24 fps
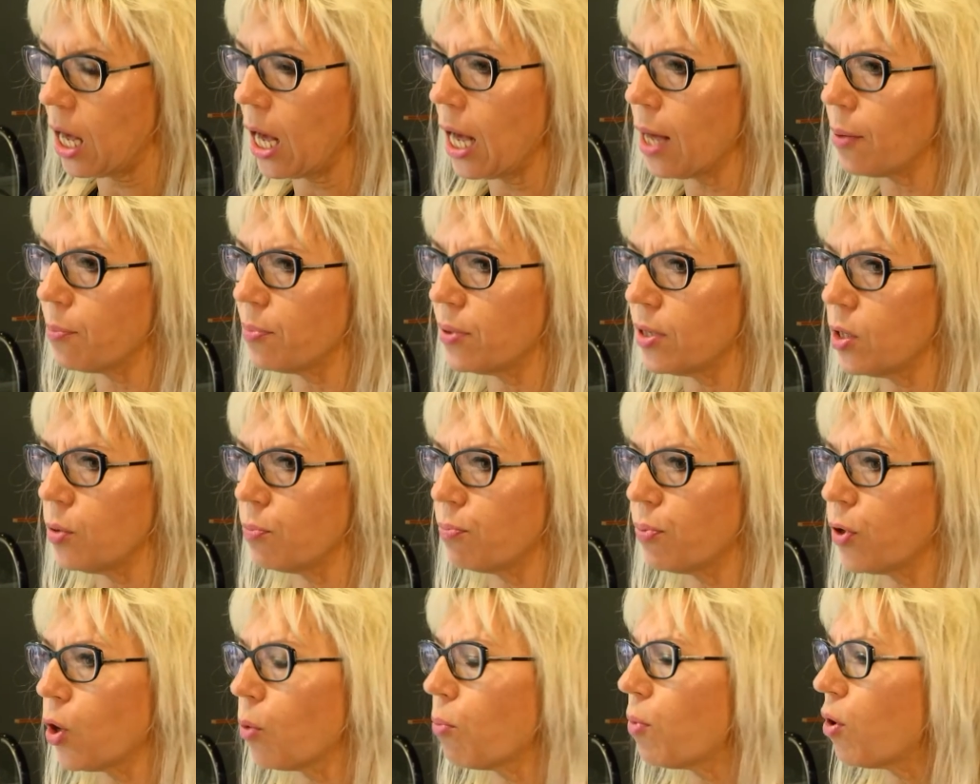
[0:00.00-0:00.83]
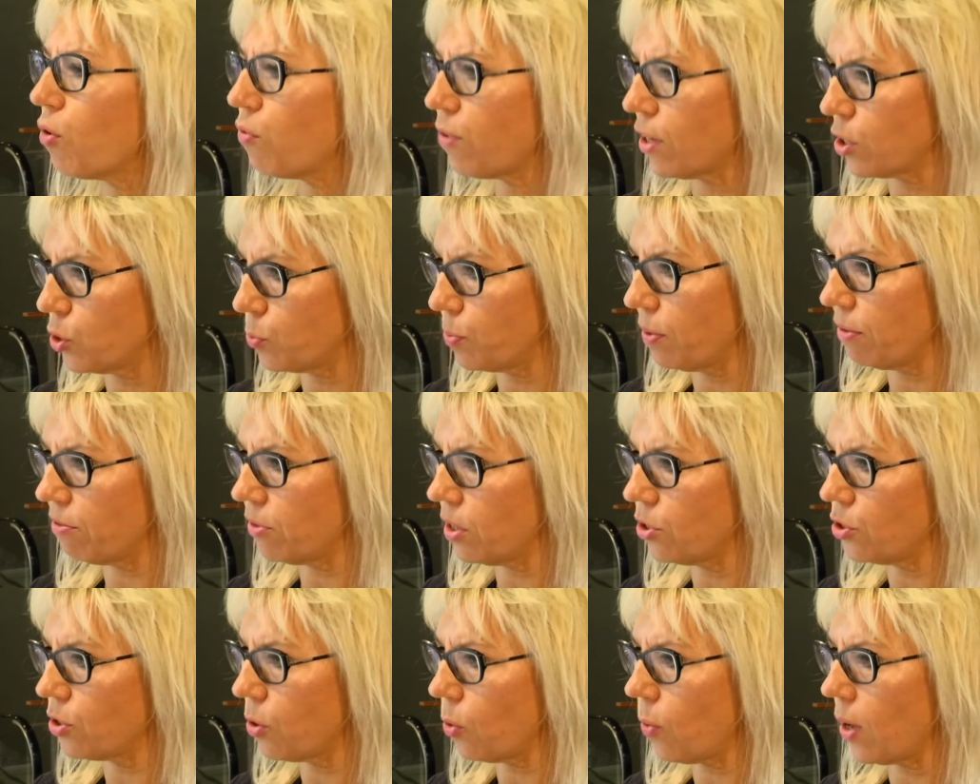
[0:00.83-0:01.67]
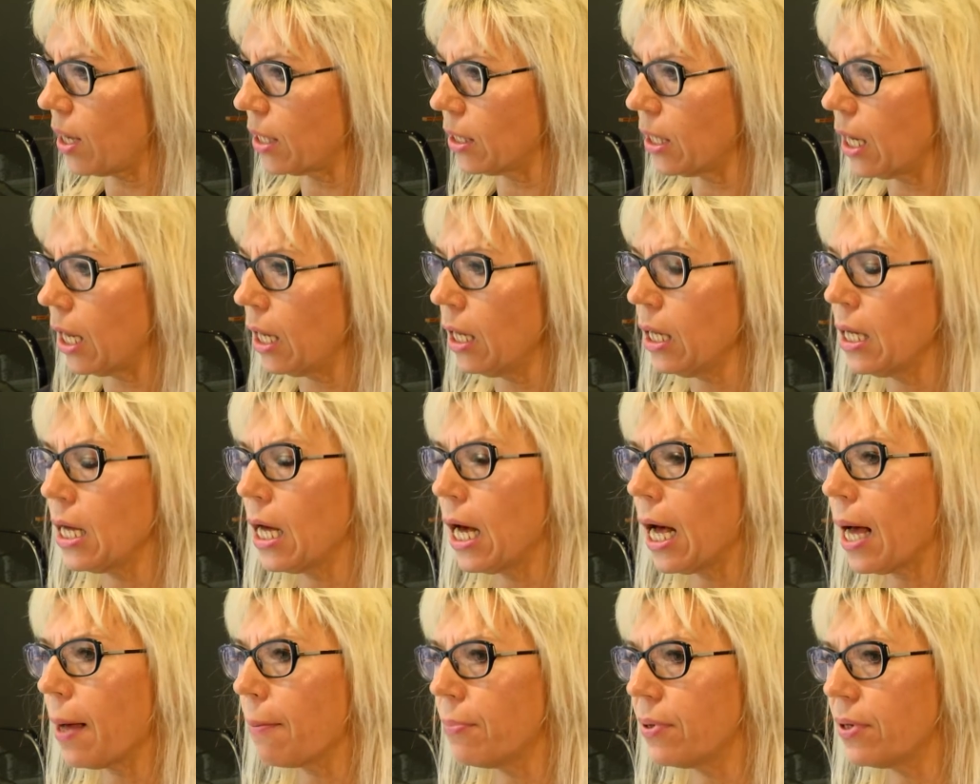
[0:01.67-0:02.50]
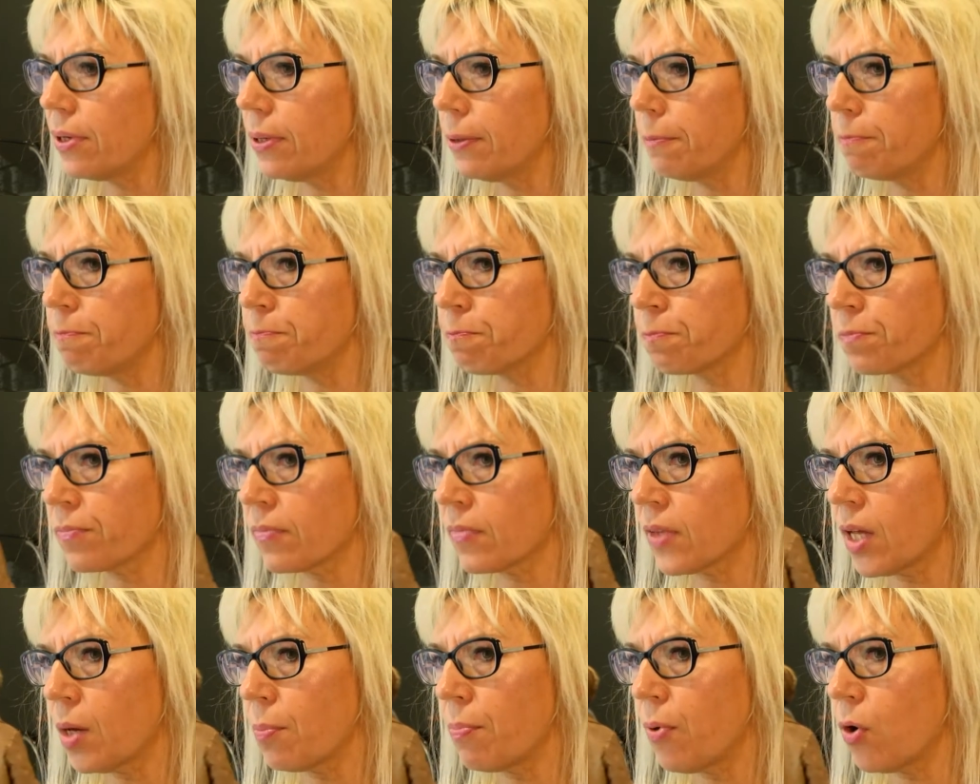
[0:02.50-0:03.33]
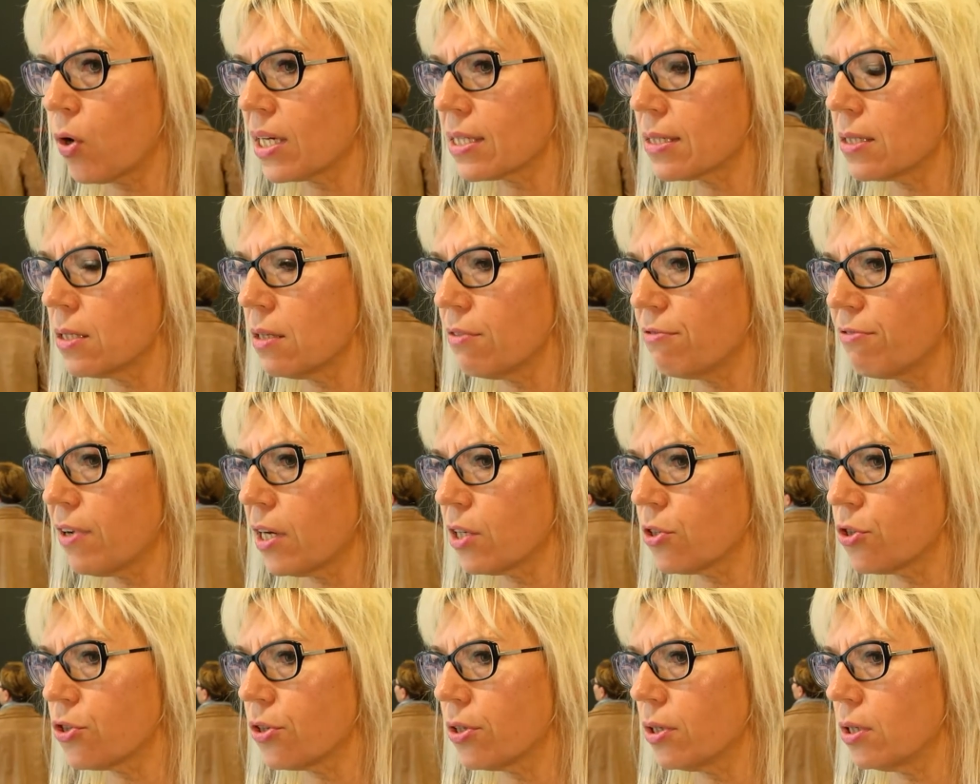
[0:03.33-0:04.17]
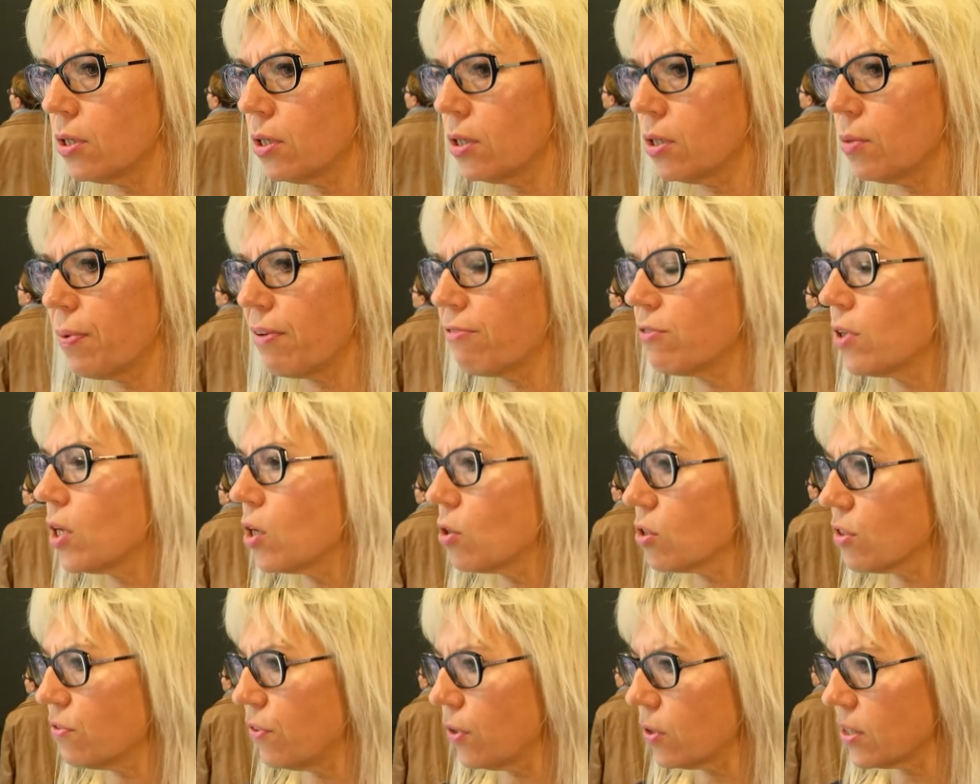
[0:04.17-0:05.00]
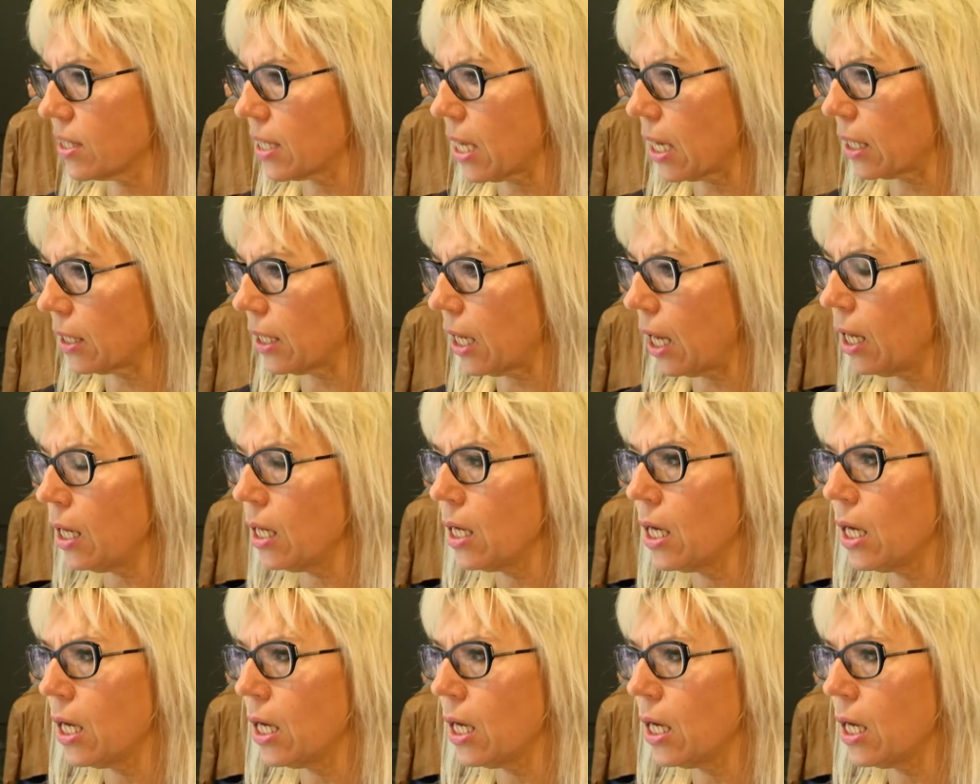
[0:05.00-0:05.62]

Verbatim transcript: aby promować pewne działania, aby mm, pokazywać y, pewne rozwiązania,